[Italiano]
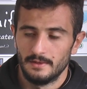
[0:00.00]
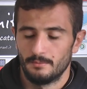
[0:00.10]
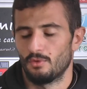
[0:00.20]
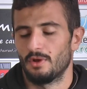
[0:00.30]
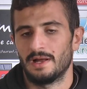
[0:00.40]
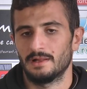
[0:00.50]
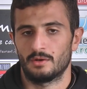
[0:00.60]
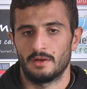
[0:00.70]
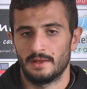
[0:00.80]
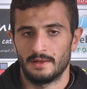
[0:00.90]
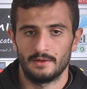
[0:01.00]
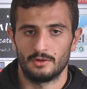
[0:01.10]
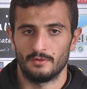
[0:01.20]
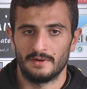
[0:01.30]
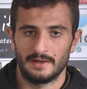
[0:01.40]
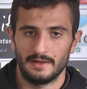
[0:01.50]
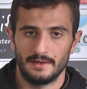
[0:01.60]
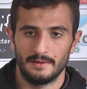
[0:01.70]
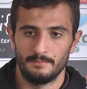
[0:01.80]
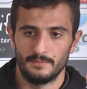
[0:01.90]
Più che altro è
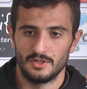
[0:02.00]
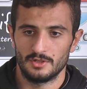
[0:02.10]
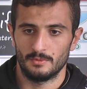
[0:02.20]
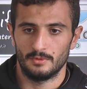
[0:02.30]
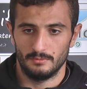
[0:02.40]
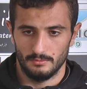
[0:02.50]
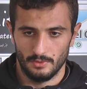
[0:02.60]
ritrovare mm, diciamo,